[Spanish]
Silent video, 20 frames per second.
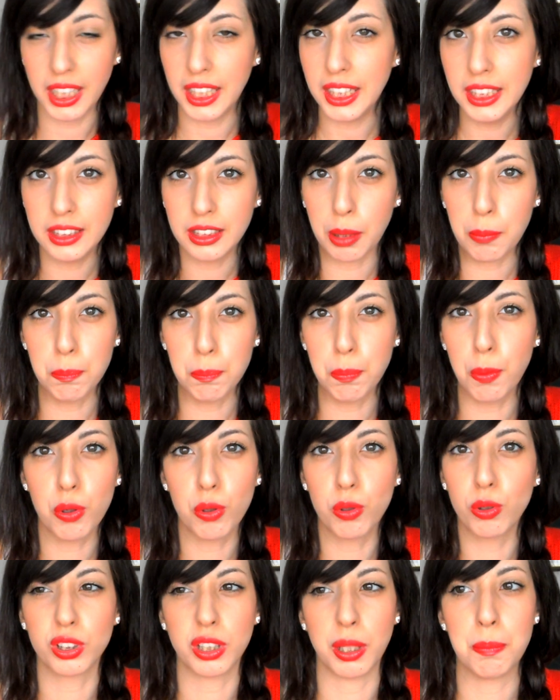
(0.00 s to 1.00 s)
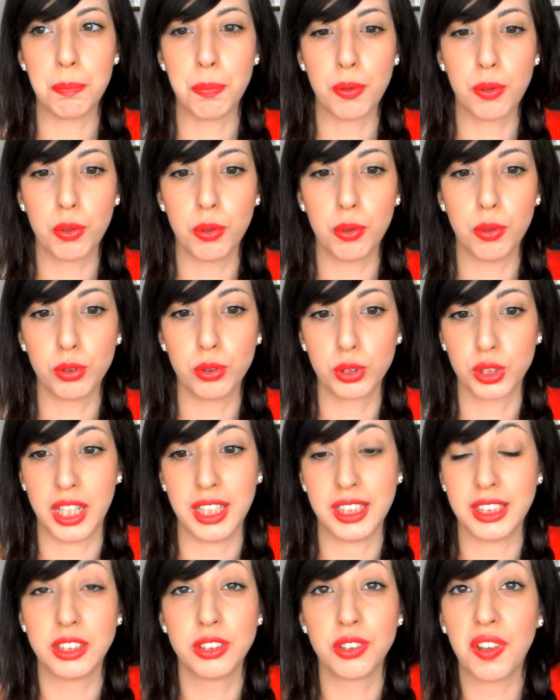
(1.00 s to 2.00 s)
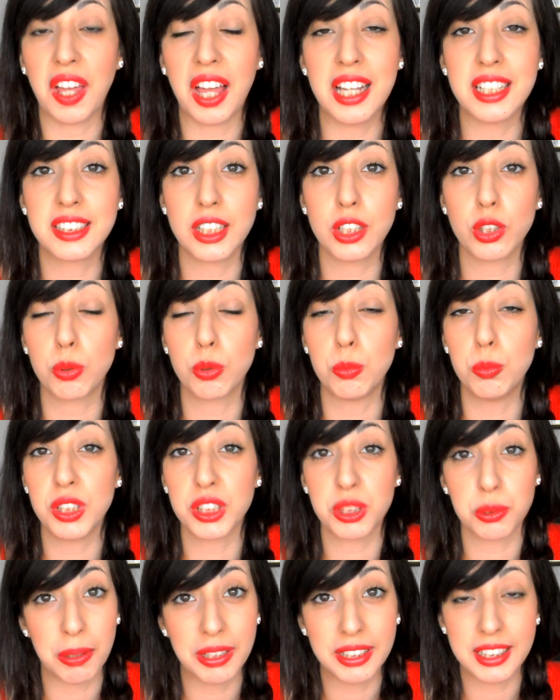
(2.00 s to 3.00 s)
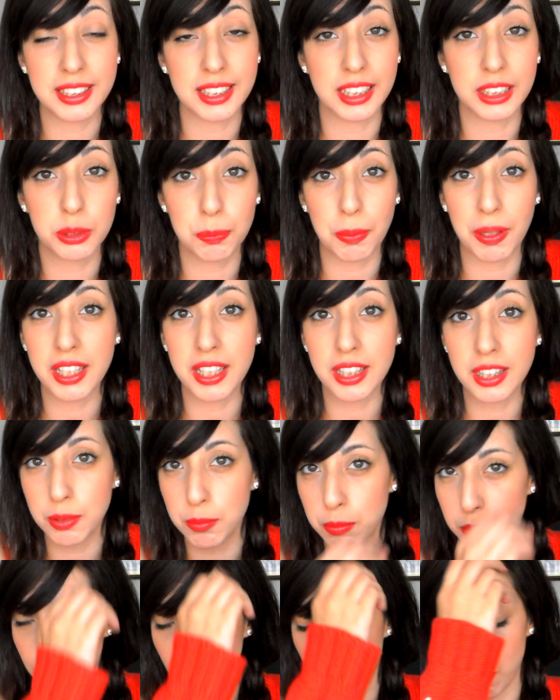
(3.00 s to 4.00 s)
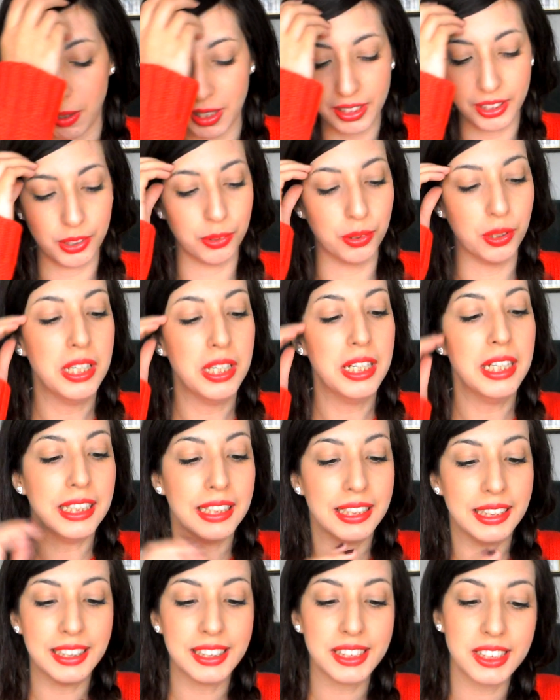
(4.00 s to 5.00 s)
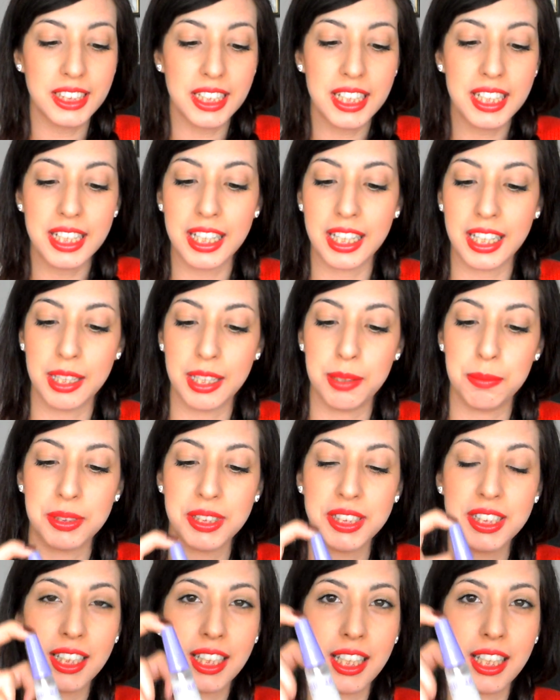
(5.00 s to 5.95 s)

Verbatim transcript: y tampoco, tampoco, o sea, no deja de ser como un esmalte transparente muy normalito. Y esta, además de